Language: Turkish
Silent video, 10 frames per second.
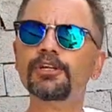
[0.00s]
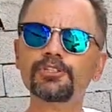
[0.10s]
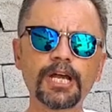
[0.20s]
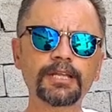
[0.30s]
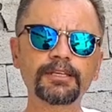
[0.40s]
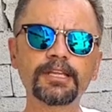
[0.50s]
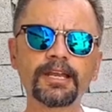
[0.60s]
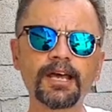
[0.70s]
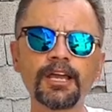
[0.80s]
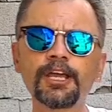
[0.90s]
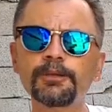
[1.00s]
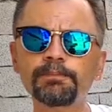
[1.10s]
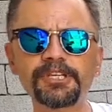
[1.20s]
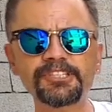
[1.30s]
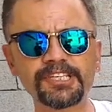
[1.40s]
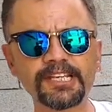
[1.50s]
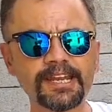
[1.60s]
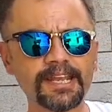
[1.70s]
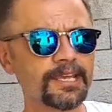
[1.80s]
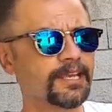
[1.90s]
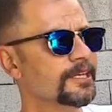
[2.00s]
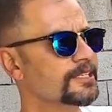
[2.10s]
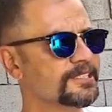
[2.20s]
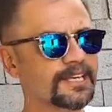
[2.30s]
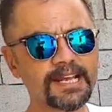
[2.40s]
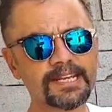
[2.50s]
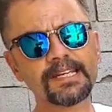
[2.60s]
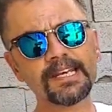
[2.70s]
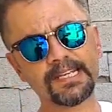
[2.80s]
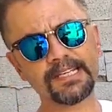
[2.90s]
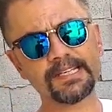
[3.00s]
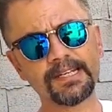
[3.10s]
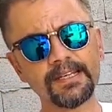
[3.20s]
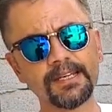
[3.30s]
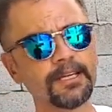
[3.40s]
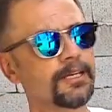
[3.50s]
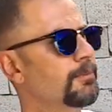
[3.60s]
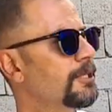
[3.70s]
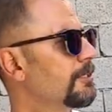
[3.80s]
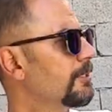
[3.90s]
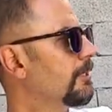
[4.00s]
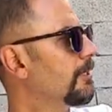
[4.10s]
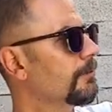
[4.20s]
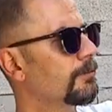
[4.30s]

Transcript: canlılara, bitkilere zararıyla ilgili bir e,